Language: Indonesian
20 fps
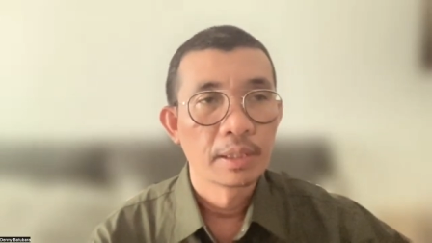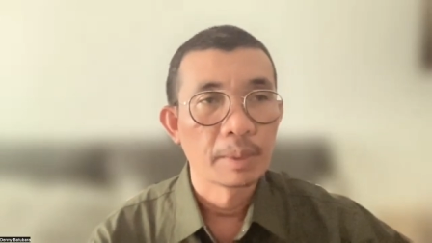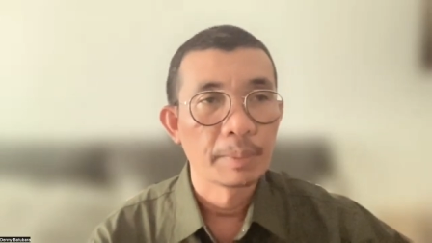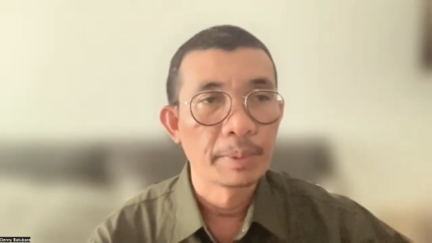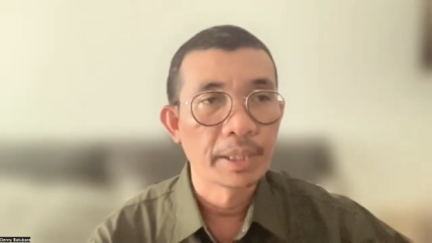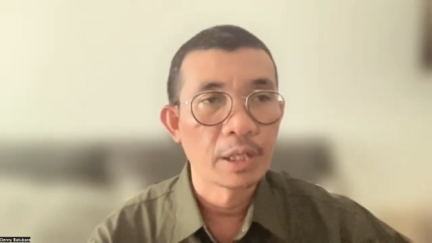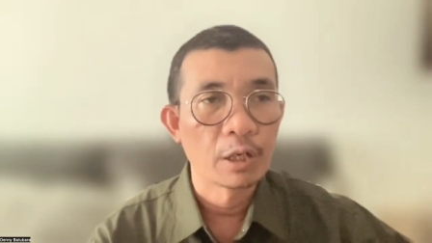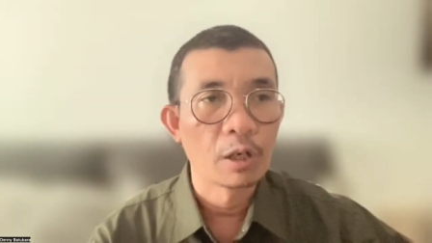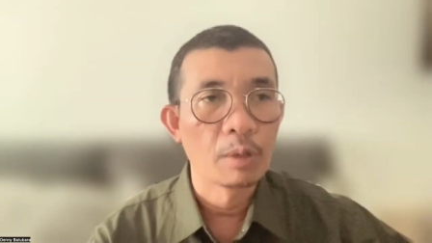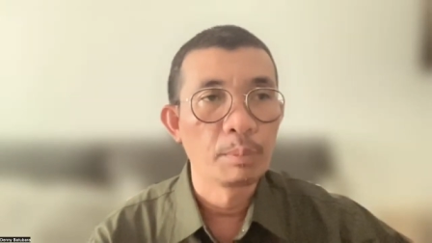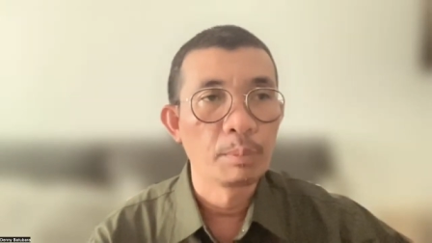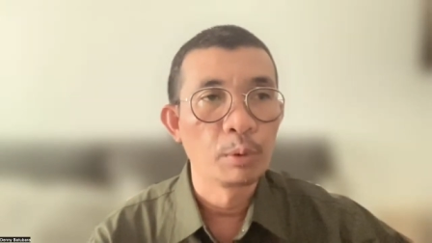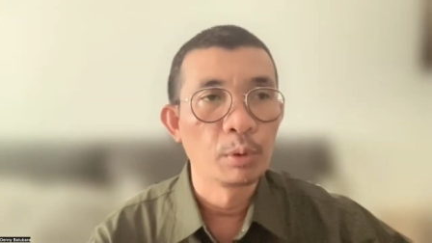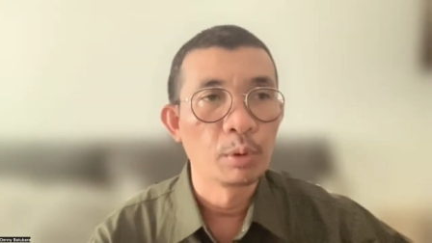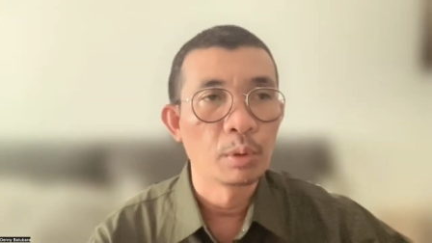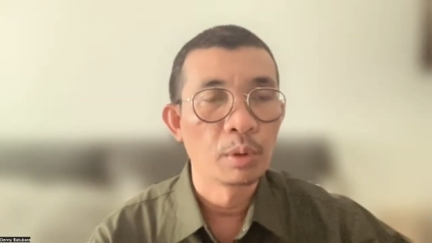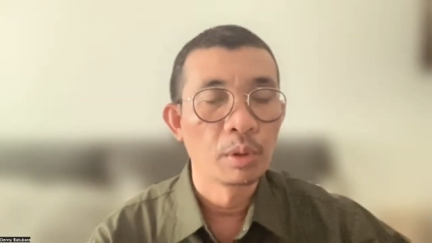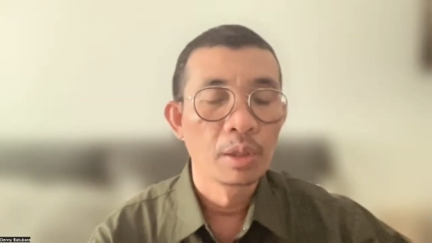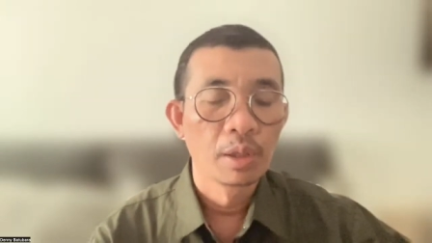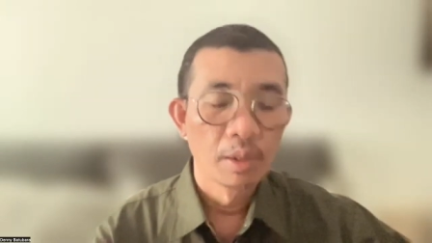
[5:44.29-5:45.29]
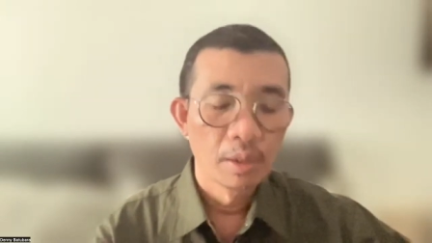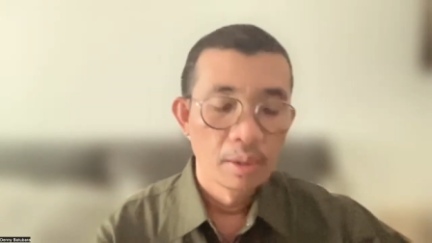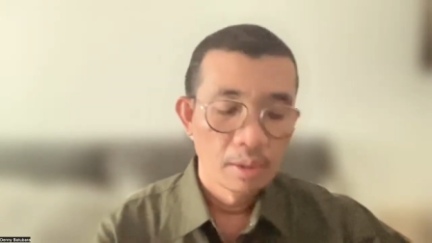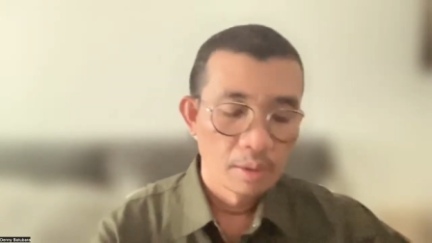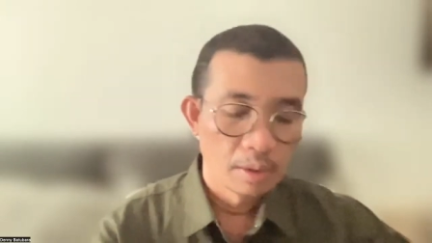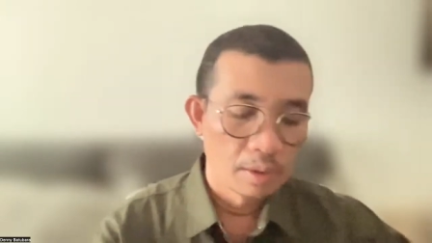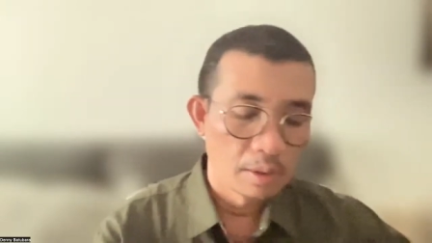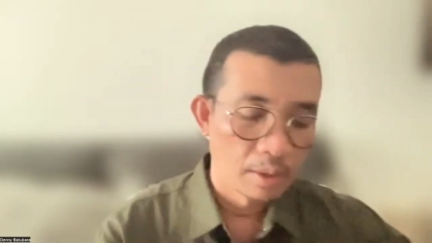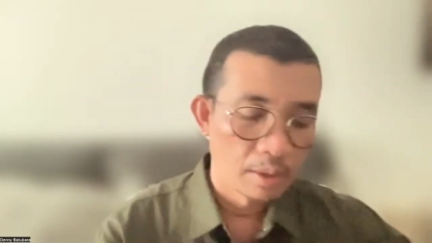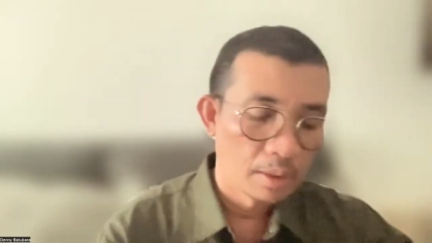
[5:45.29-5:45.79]
Tapi kalaupun
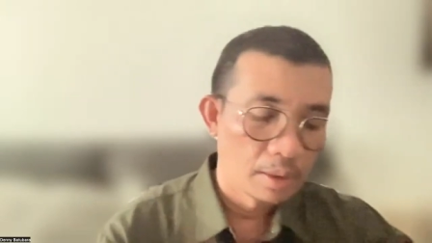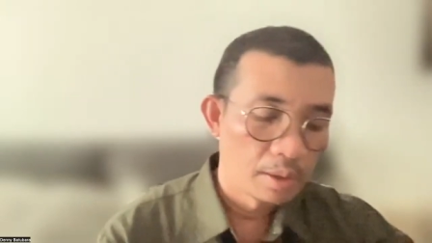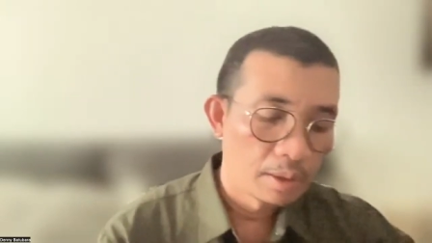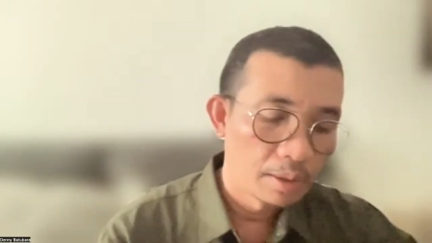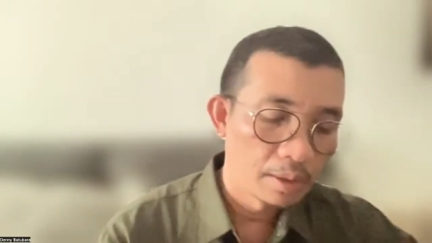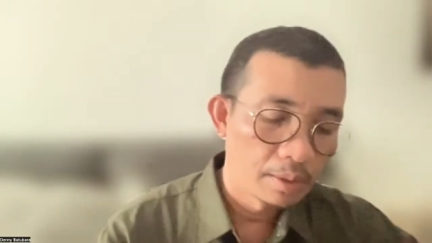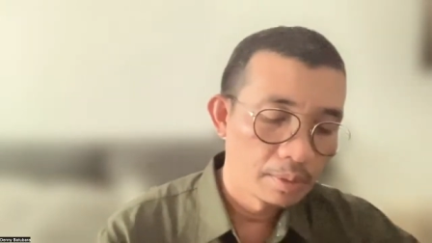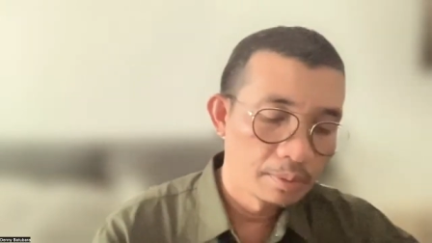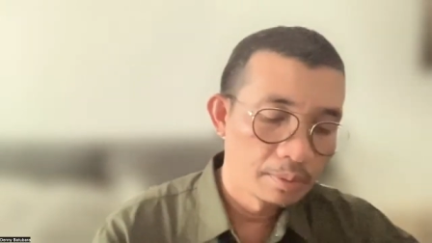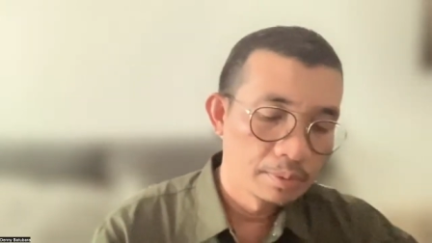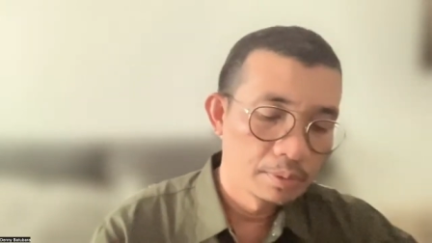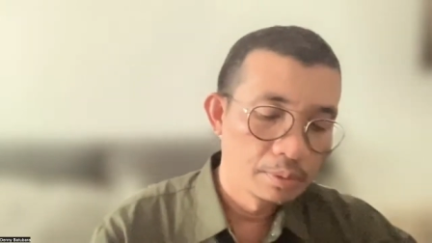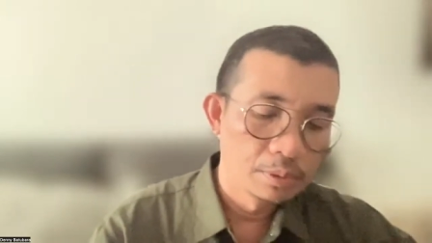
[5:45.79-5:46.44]
uh,